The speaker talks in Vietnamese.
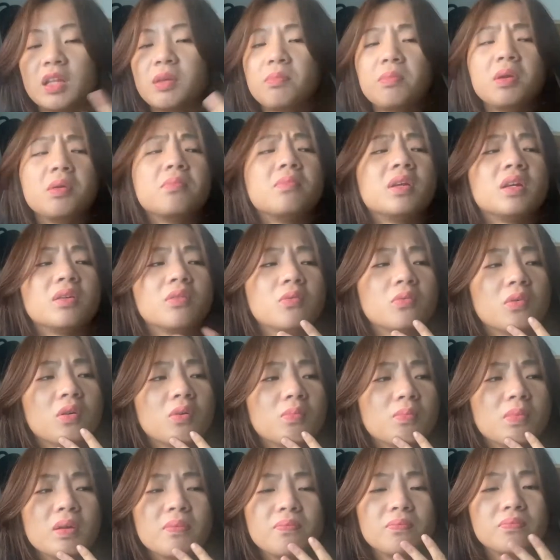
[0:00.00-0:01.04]
ý mình mình cũng
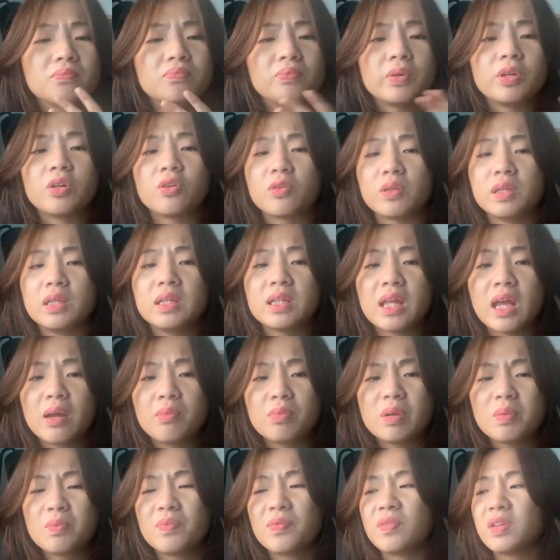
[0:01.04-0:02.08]
không biết phải nói gì
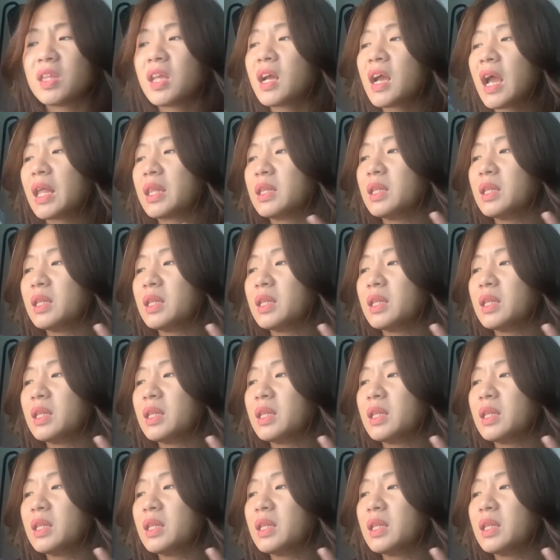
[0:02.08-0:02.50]
thêm nữa vì tất cả